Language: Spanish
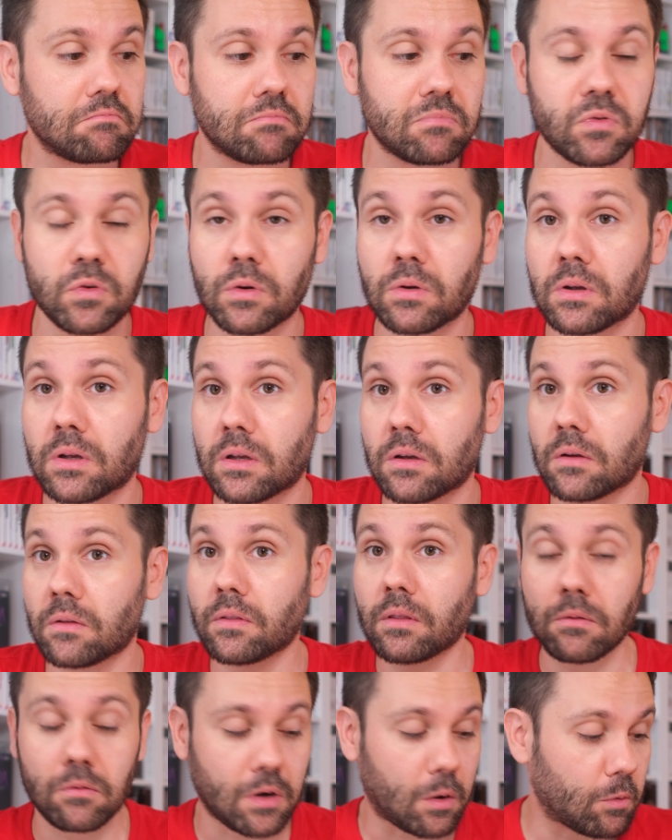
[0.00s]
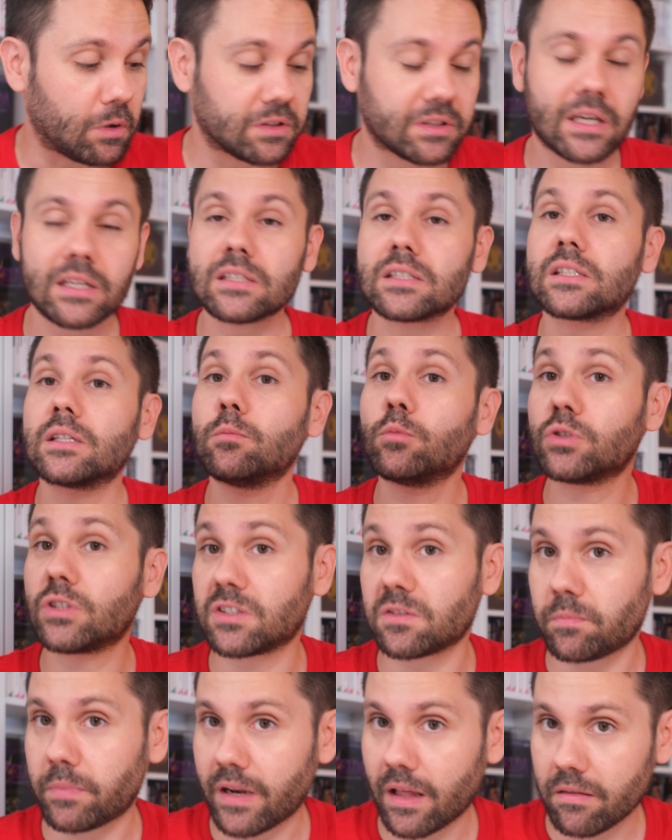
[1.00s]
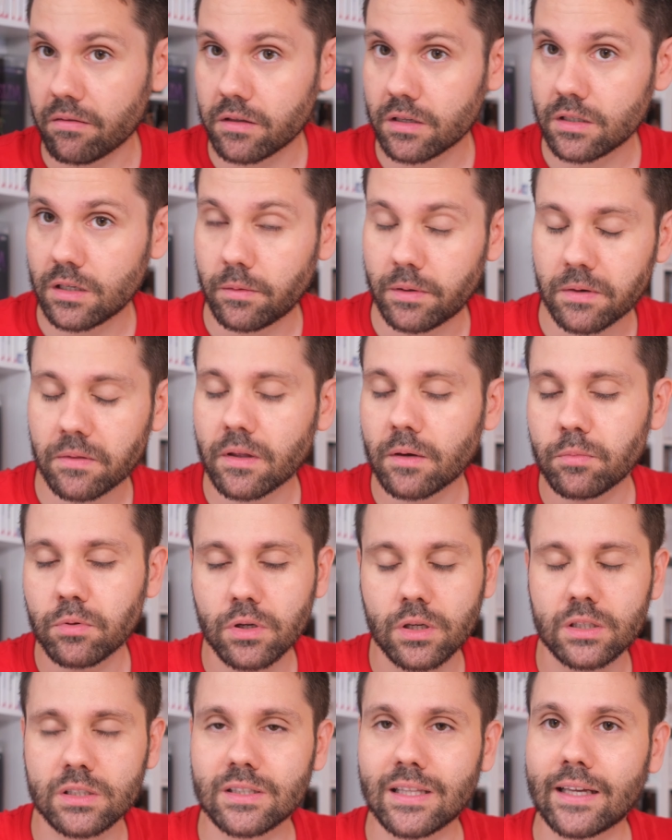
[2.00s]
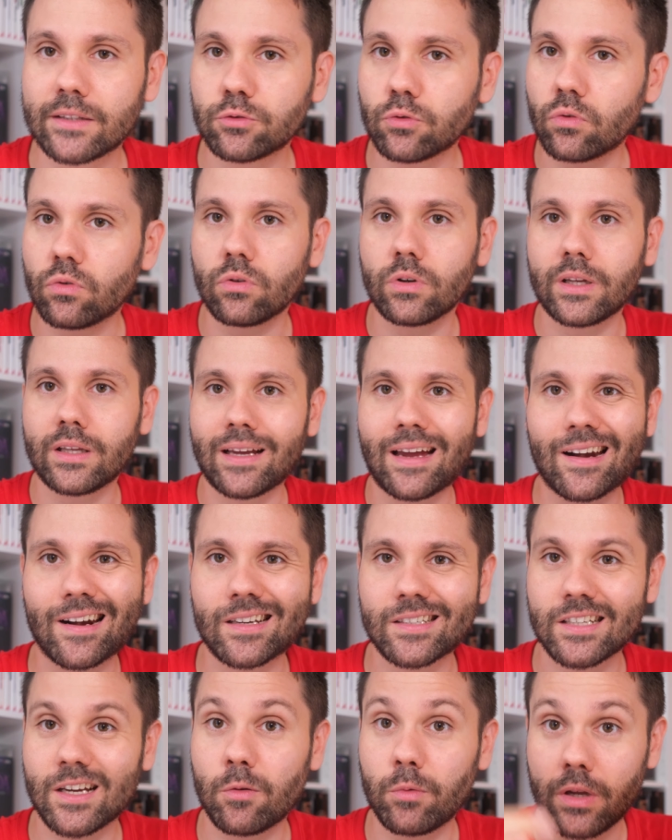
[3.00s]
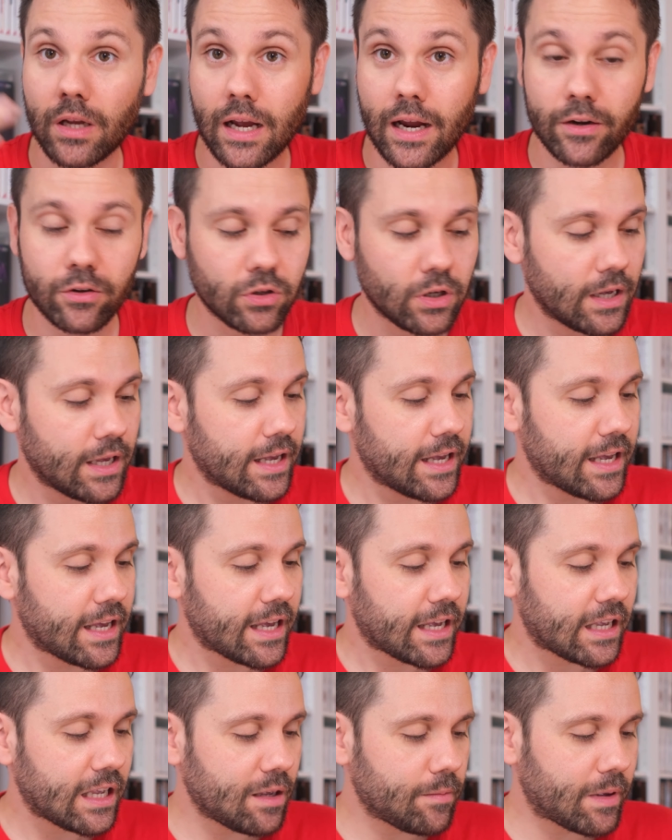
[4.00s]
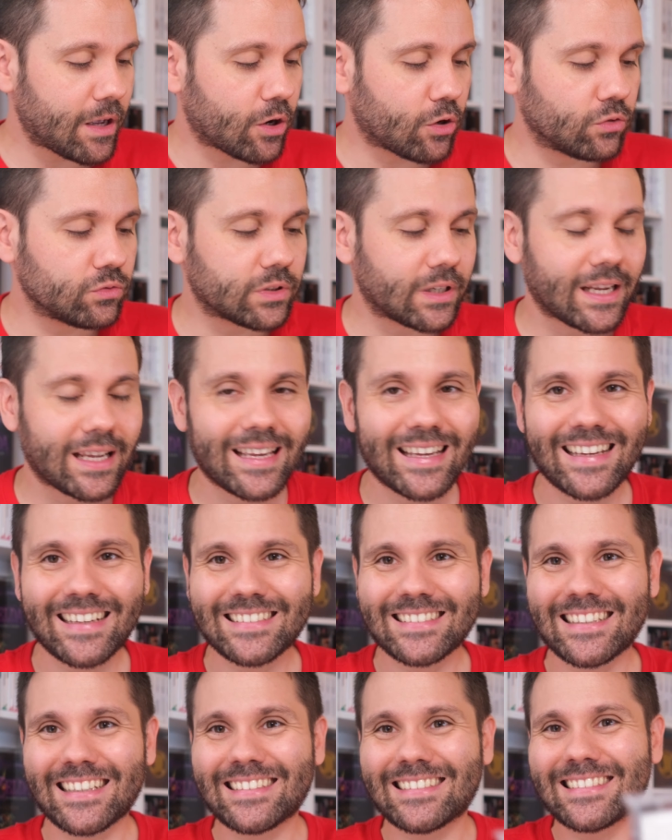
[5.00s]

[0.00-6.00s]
fui de una vuelta sin muchas esperanzas, la verdad, porque está todo arrasado y caro. Y me encontré este